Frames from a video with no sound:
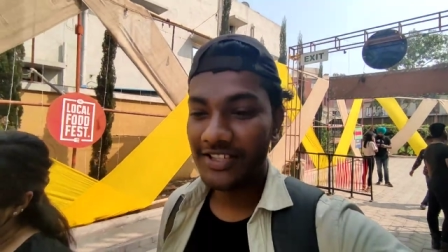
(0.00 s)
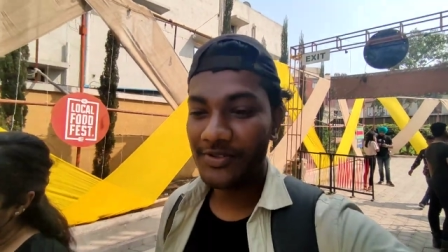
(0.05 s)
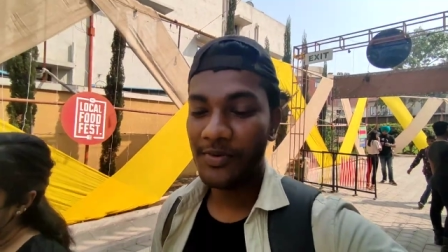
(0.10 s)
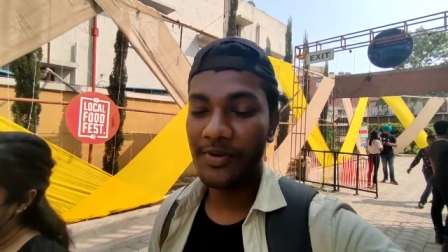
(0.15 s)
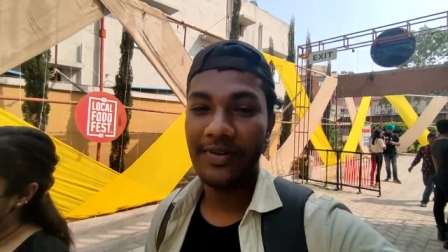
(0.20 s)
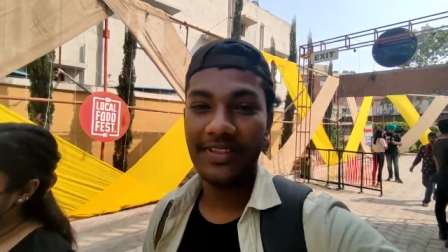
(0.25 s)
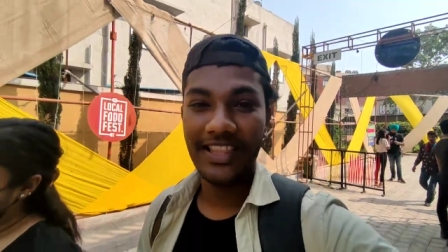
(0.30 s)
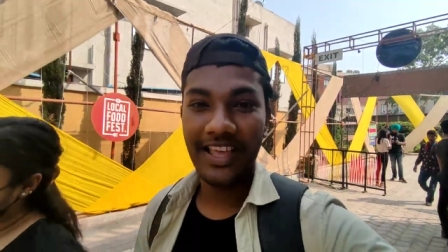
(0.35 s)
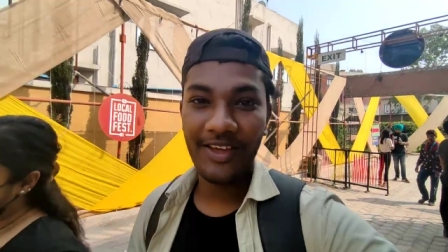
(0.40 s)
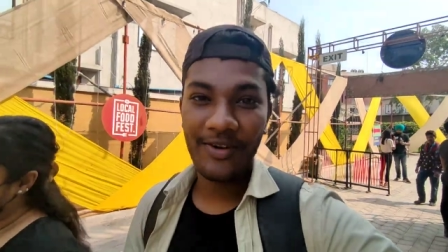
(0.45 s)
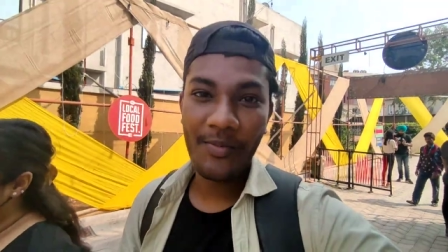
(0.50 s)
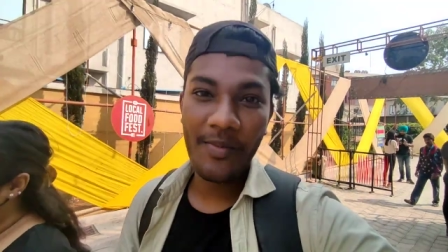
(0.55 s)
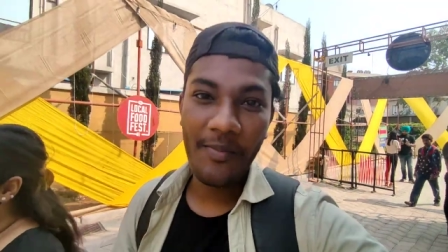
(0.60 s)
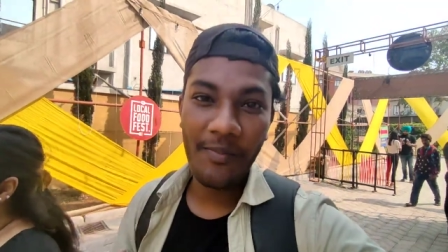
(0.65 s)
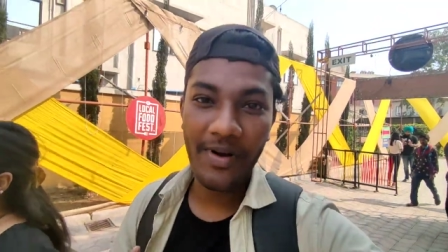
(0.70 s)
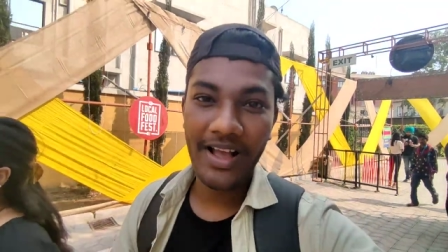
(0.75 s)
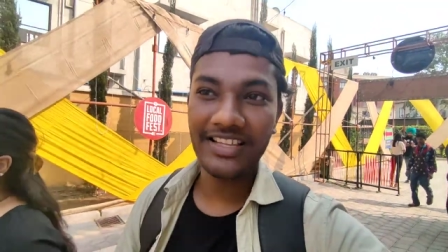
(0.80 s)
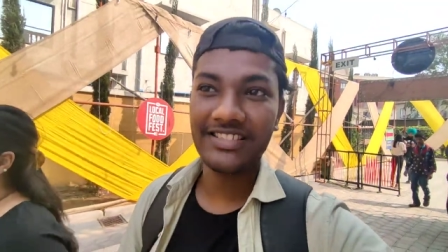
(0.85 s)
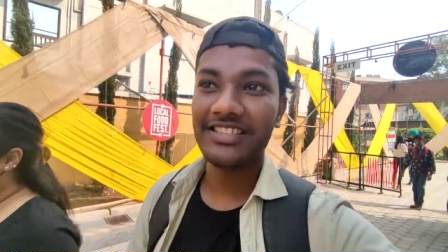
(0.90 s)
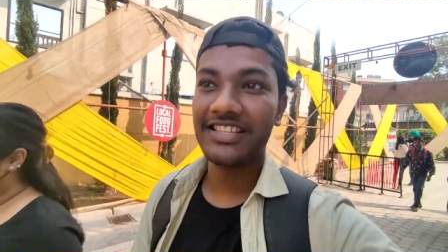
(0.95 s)
बता रहा हूँ मैं
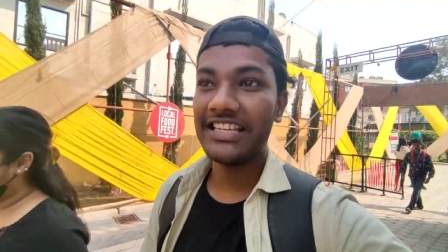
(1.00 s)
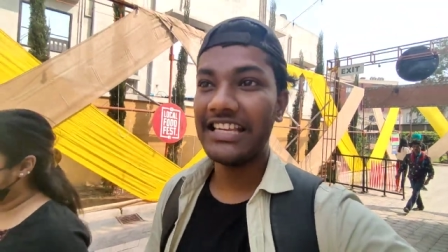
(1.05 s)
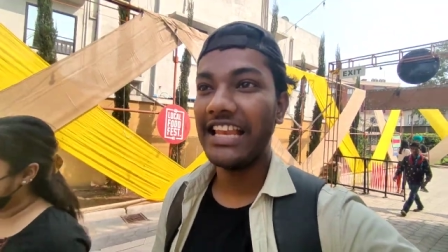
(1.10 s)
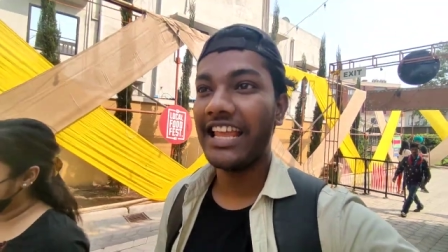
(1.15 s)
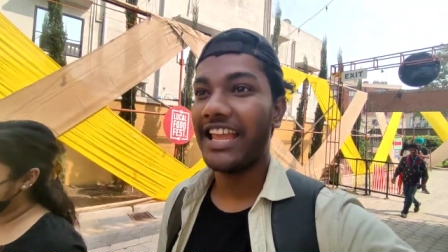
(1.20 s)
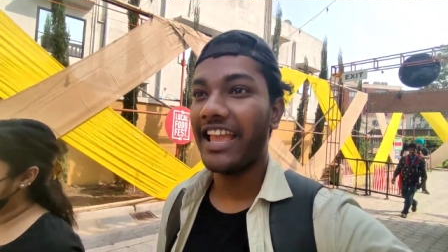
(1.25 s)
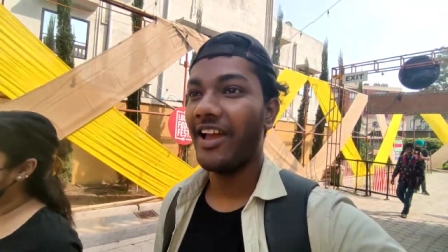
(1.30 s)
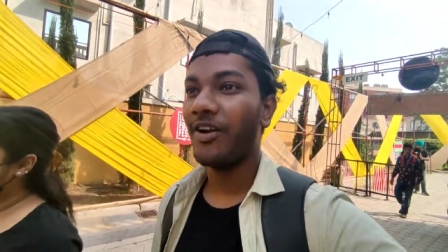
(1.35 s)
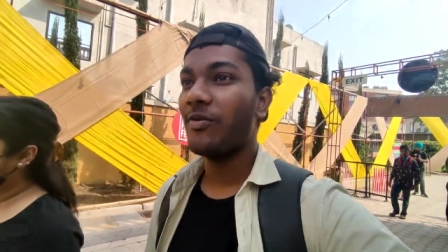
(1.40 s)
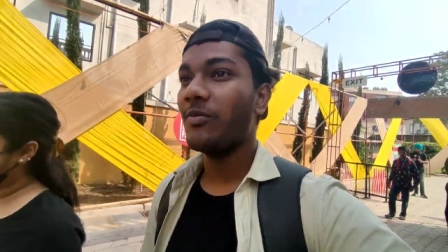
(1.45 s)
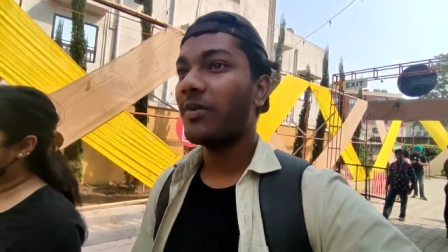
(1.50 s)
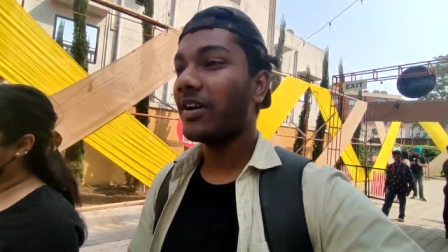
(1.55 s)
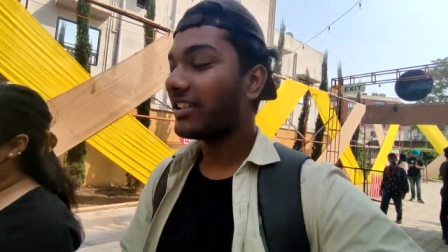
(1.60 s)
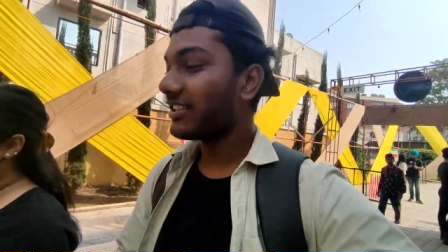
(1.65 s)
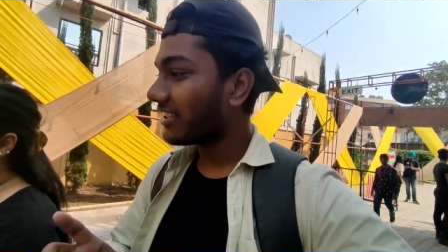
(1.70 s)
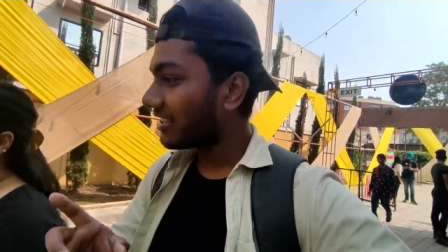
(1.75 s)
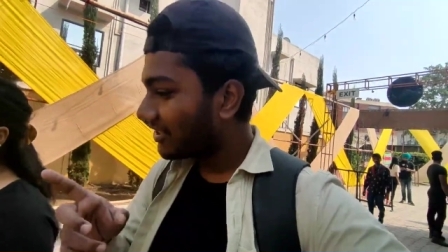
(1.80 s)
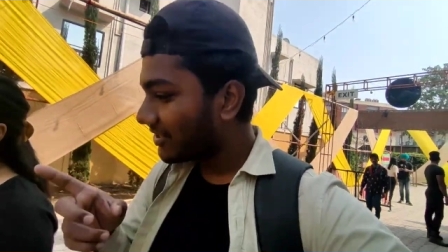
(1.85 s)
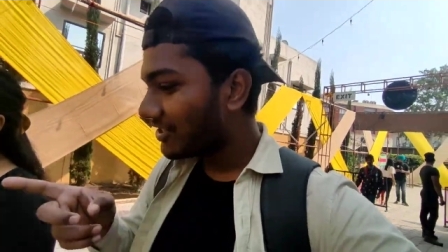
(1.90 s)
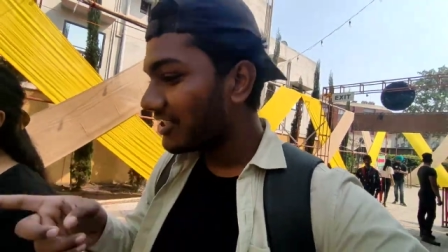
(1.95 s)
मास्क नहीं लेके आया
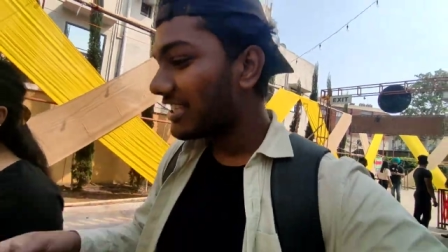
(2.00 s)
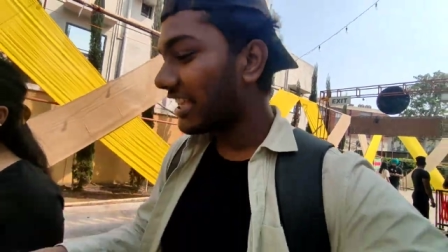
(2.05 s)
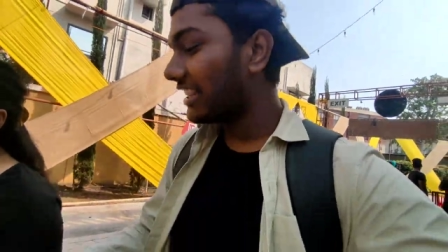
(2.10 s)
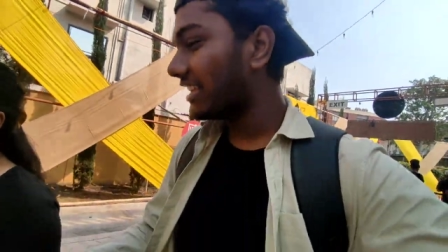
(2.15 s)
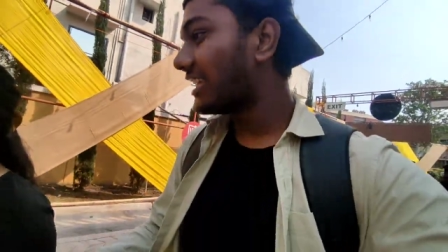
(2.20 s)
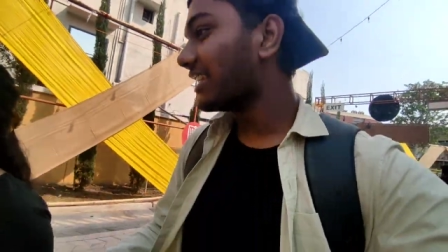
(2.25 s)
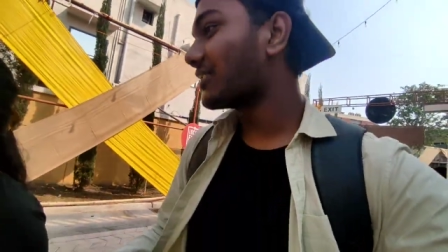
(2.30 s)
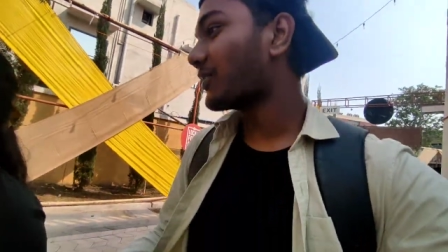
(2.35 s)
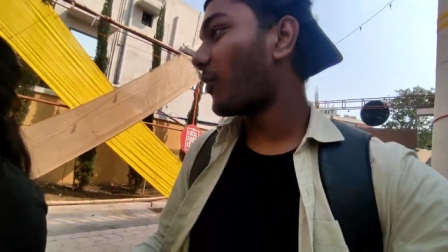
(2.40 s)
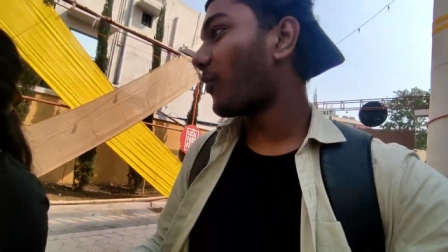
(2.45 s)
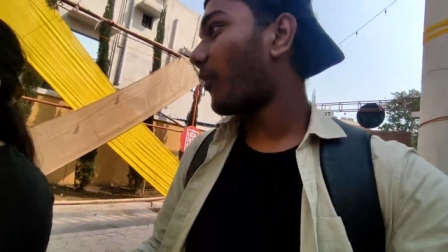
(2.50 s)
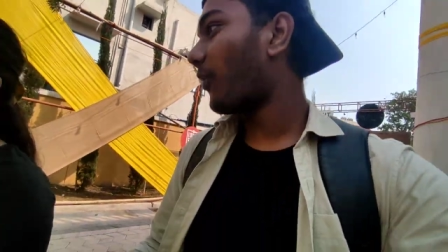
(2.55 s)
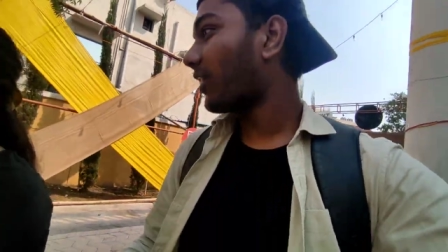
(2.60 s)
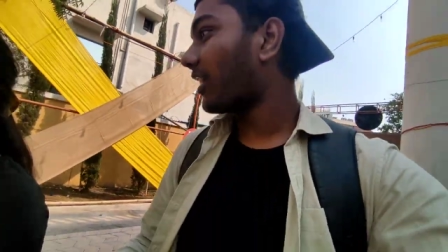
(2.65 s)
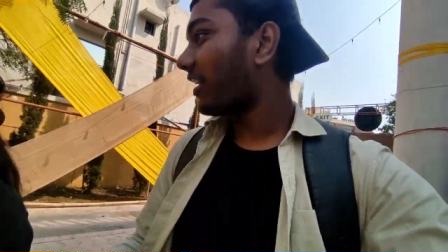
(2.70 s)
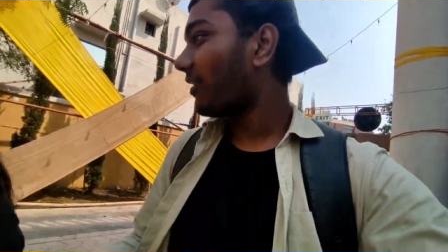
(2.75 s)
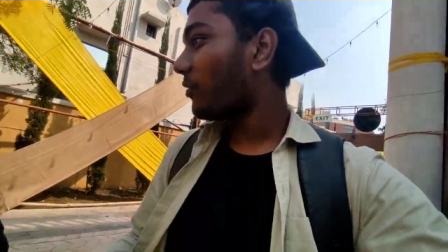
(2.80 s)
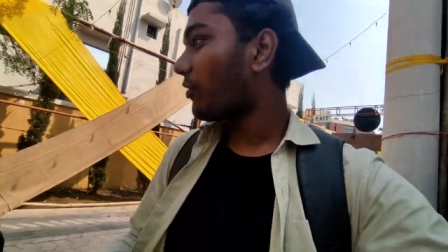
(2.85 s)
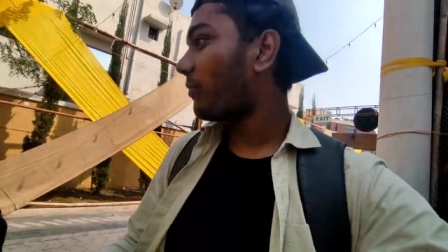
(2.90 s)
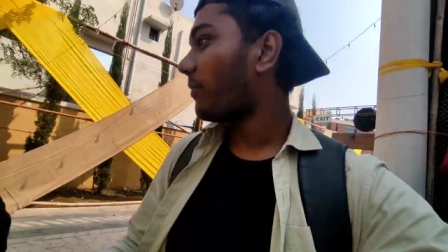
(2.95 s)
हूँ जल्दी किसी को कॉल
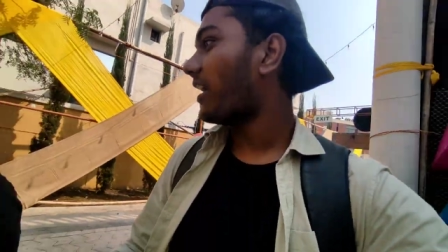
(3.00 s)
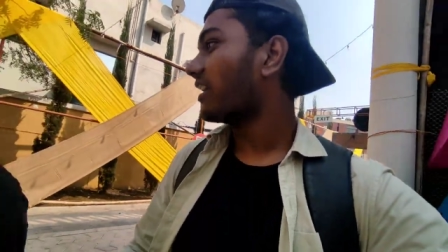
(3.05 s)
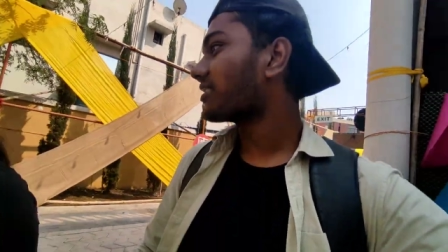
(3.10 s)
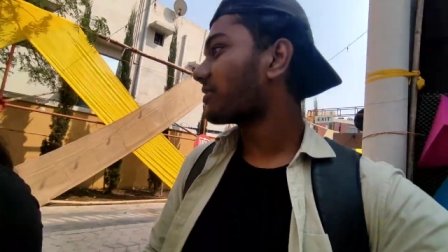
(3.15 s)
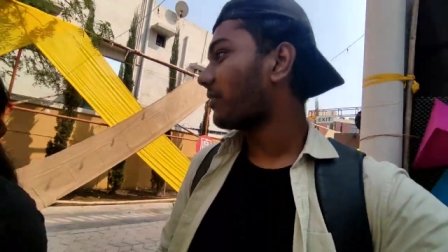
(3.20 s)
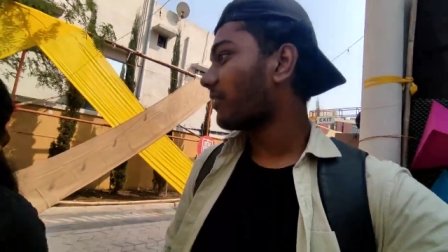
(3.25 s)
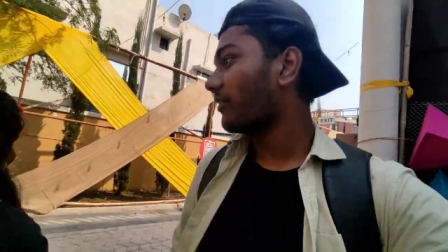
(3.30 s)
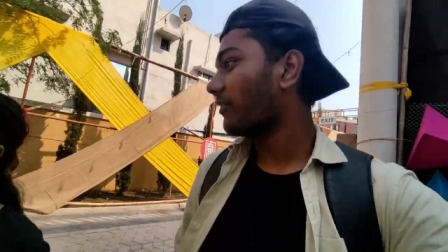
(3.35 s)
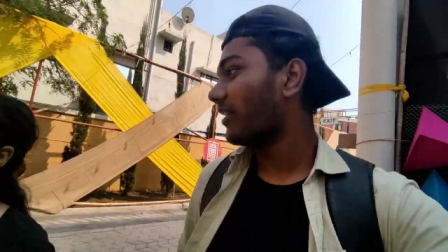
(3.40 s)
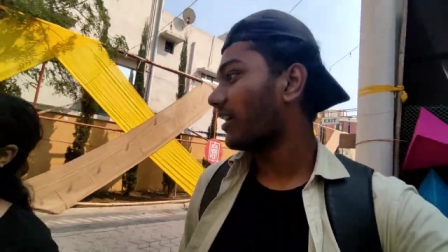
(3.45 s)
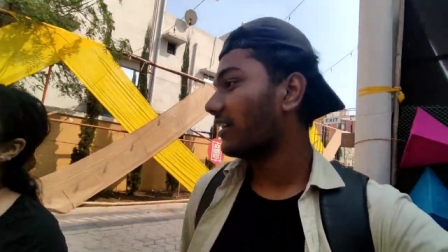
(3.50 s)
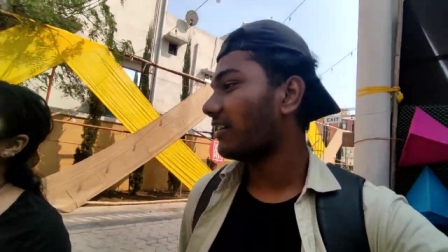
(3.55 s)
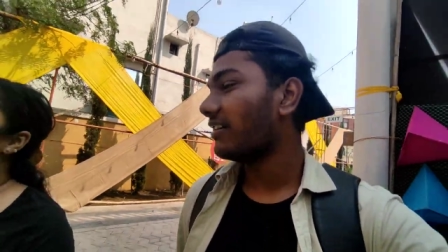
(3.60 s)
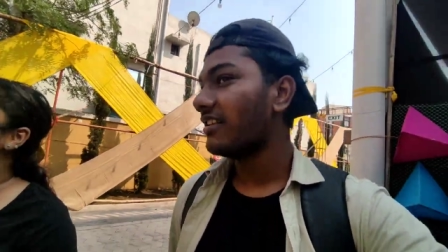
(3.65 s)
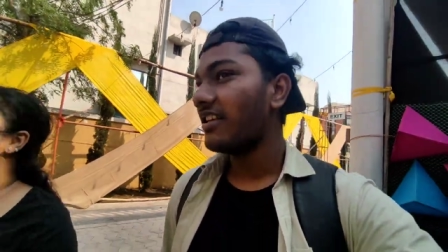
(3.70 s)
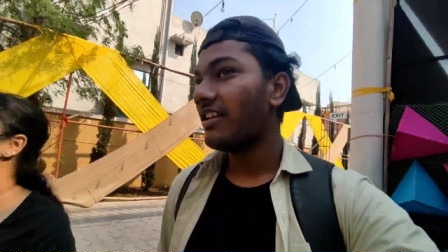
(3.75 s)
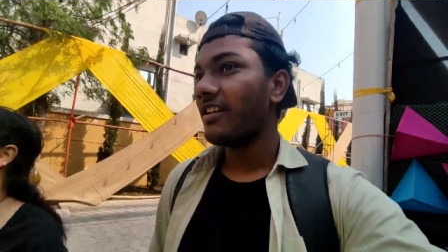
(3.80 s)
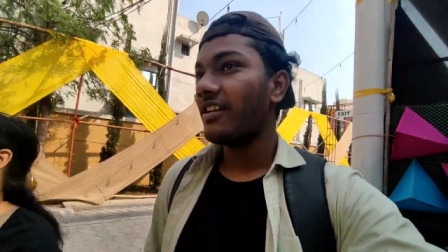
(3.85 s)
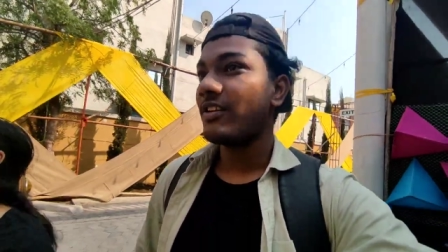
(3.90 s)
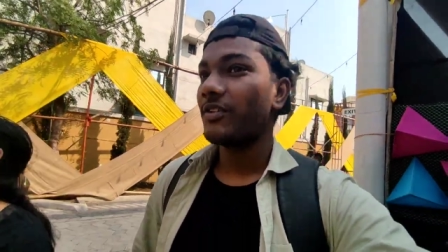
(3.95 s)
कर और मास्क मांगवा
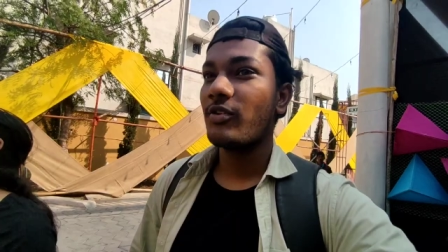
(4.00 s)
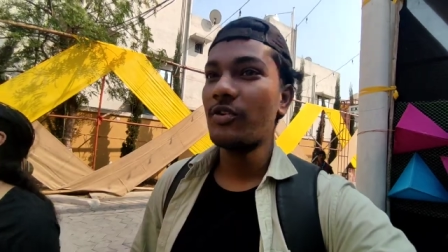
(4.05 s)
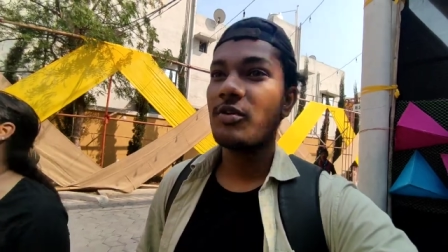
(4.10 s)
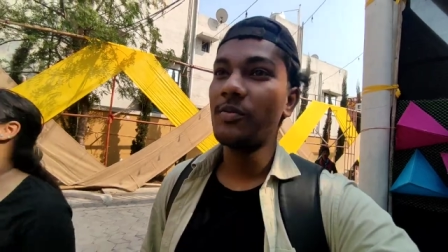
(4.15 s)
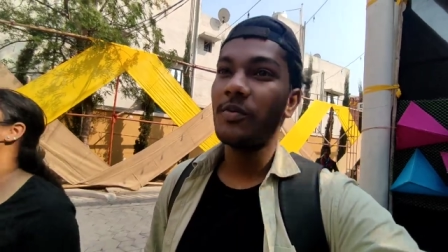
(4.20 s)
नहीं